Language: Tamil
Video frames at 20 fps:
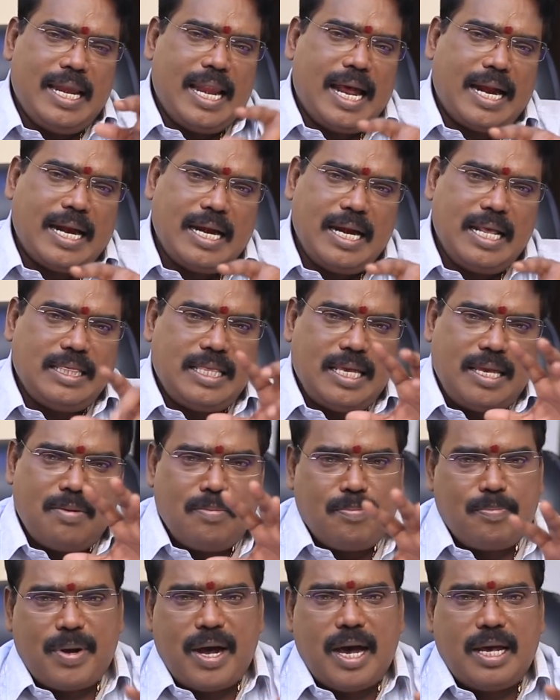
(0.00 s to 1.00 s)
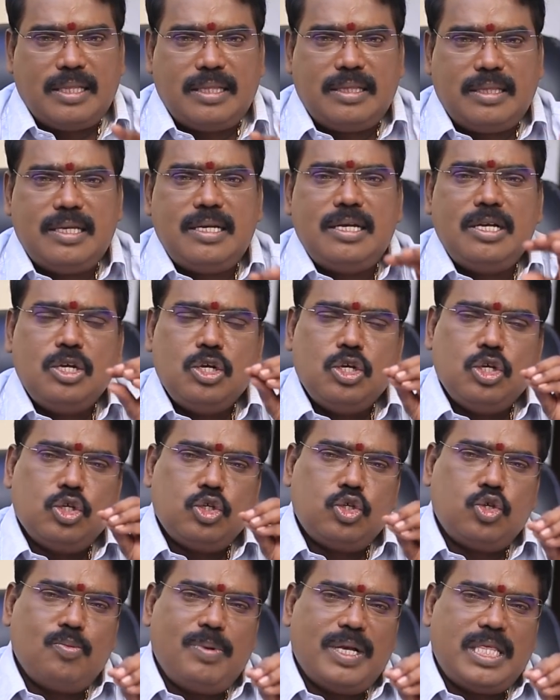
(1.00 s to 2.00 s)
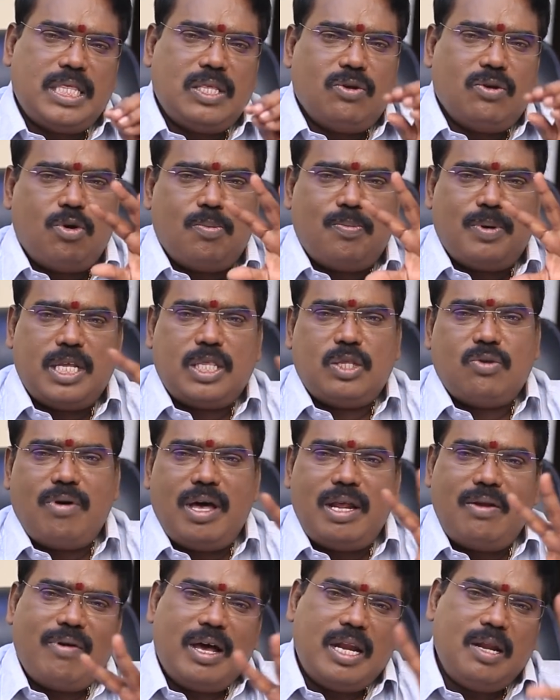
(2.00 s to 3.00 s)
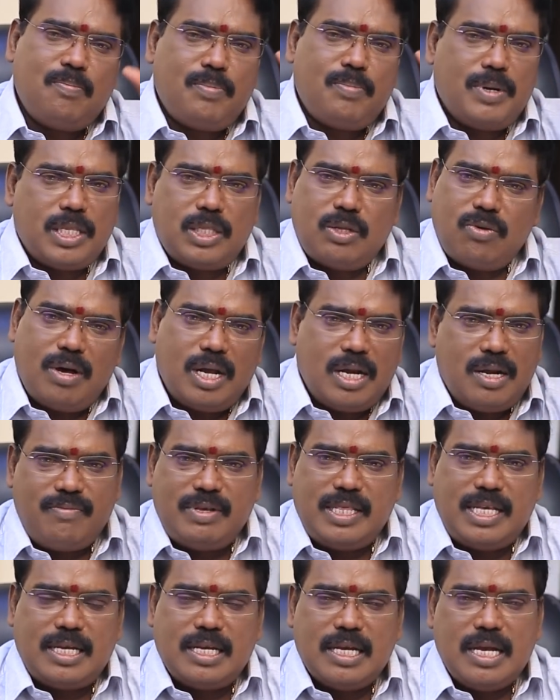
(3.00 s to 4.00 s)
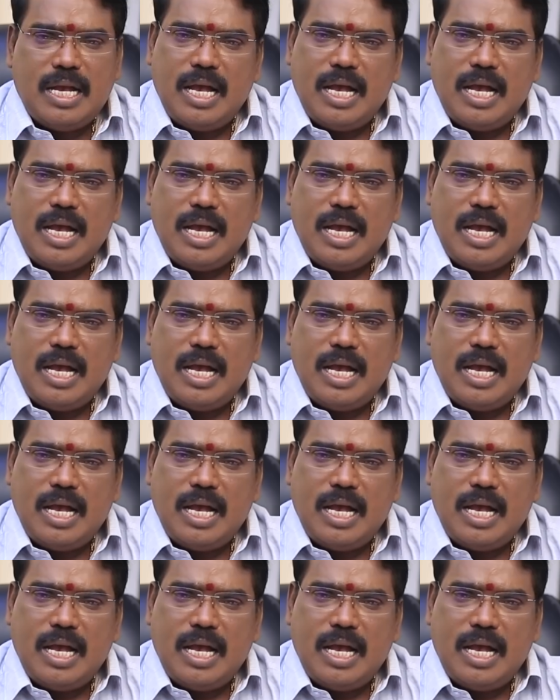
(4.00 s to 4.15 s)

லக்னத்தையும் பார்த்து சுபத்துவப்படுத்துவார் வலுப்படுத்துவார்னு விதி